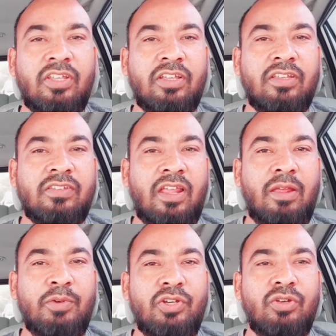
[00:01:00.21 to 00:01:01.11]
আমরা
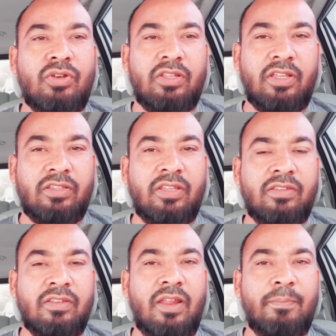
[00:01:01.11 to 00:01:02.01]
ভিজিটেজ
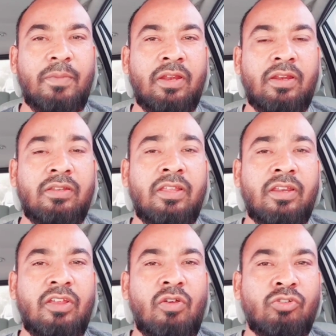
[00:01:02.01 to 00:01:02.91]

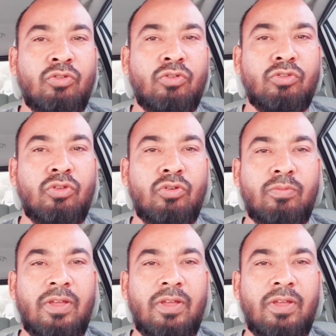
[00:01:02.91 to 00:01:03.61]
সংযুক্ত আরব